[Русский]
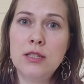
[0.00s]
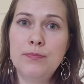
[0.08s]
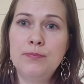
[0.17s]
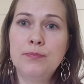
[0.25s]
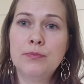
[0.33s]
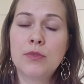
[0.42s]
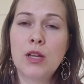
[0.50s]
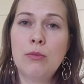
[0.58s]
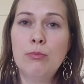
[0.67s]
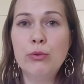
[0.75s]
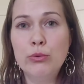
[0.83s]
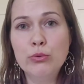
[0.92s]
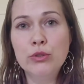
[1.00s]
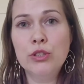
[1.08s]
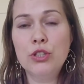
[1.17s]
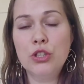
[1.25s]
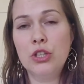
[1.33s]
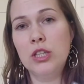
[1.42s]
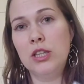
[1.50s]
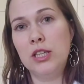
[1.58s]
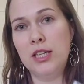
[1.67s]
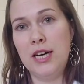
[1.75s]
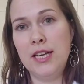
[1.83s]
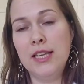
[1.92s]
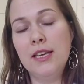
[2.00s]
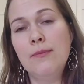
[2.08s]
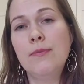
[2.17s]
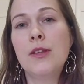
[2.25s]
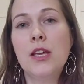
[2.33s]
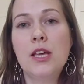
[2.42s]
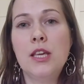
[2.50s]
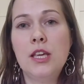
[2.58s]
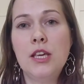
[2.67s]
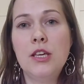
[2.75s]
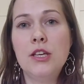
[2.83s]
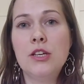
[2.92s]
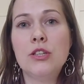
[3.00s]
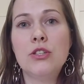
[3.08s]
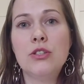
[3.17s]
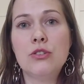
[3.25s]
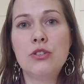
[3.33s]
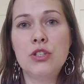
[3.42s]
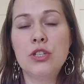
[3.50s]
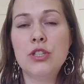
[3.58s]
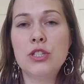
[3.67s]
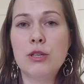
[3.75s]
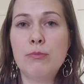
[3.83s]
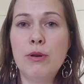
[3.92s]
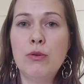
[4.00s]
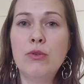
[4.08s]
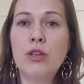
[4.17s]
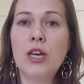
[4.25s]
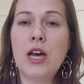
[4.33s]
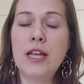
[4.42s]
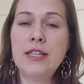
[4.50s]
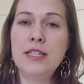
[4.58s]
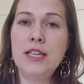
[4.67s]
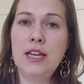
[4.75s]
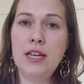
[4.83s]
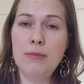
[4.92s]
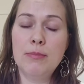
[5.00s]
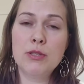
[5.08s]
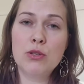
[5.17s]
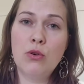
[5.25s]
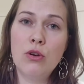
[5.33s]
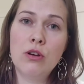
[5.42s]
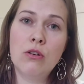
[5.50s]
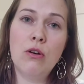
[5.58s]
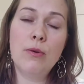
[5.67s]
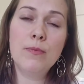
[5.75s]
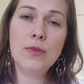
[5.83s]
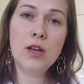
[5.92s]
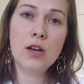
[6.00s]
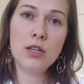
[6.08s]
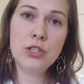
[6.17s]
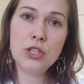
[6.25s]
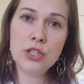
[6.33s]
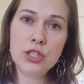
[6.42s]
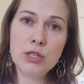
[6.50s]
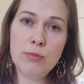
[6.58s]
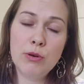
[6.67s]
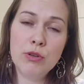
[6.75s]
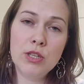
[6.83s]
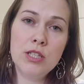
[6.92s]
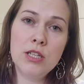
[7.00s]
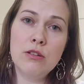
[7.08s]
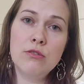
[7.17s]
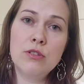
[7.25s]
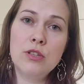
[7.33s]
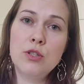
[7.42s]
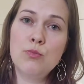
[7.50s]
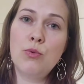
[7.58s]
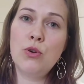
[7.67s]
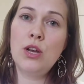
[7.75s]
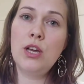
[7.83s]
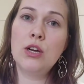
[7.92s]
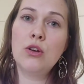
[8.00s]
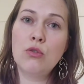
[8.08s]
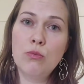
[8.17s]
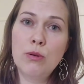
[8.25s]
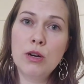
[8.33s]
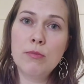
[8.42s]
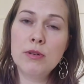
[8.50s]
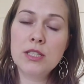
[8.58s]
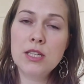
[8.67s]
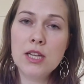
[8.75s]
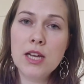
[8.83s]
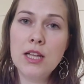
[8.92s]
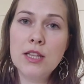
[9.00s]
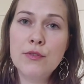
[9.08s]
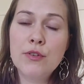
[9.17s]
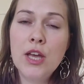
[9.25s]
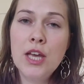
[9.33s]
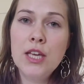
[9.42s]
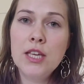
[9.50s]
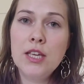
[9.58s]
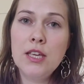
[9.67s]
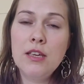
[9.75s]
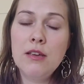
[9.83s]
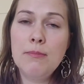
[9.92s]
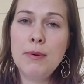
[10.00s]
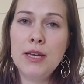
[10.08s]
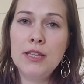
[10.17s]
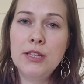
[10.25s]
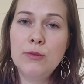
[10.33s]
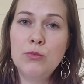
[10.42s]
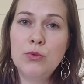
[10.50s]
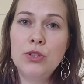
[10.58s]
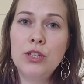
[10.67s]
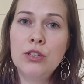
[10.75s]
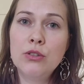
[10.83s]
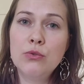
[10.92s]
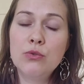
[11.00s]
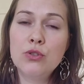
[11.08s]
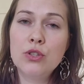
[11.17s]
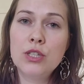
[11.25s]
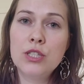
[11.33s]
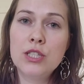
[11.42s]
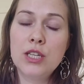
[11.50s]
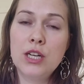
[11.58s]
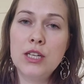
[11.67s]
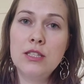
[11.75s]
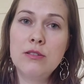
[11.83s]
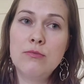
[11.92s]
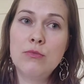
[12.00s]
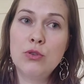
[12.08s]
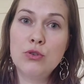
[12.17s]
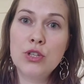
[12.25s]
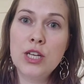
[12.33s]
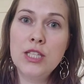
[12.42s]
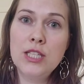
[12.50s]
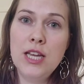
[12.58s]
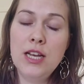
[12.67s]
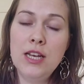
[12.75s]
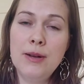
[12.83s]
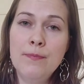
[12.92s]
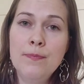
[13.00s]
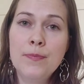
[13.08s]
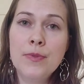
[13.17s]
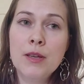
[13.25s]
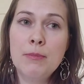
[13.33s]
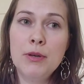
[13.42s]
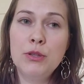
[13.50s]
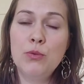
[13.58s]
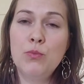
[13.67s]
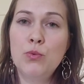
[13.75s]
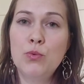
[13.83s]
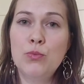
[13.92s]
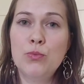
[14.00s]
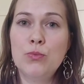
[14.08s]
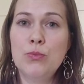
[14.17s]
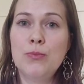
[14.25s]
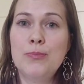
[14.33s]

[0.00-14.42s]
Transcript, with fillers: эм, блузочные ткани и джинсы-брюки отдельно, поскольку джинсы-брюки делаются из более грубых материалов, и поэтому их нужно стирать тоже отдельно. Поэтому